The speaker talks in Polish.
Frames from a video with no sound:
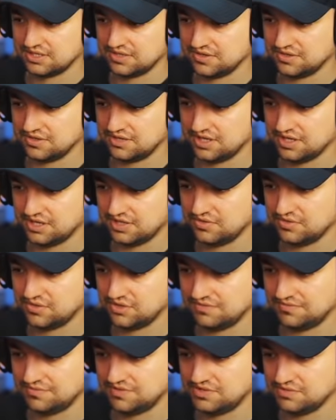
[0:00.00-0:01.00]
Okej, okay, i
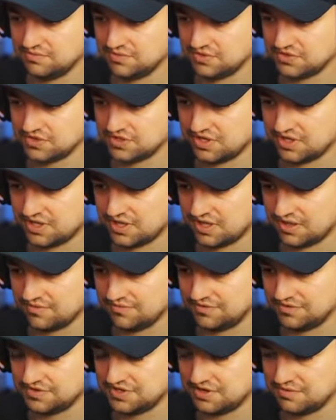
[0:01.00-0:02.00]
tutaj widzimy, że
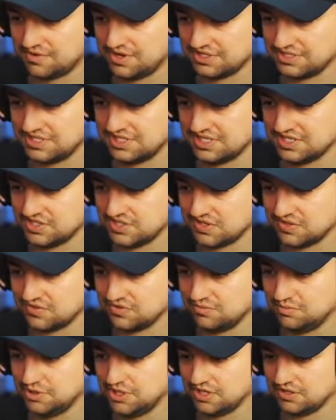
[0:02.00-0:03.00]
woda ładnie się
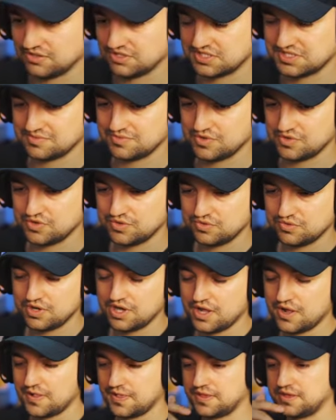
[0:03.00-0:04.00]
odbija od samochodu.
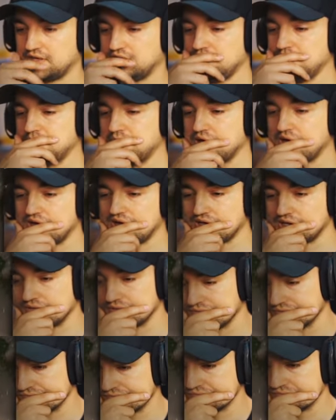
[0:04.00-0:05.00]
Chyba
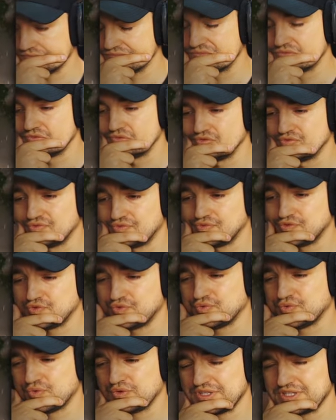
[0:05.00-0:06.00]
w
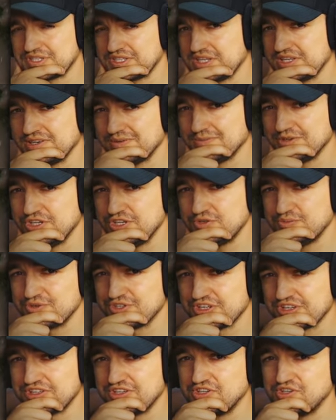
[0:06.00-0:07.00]
czwórce nie mieliśmy
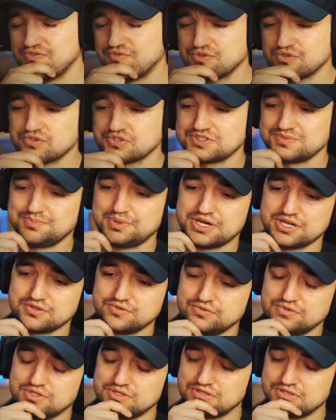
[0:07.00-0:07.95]
żadnego wodospadu, no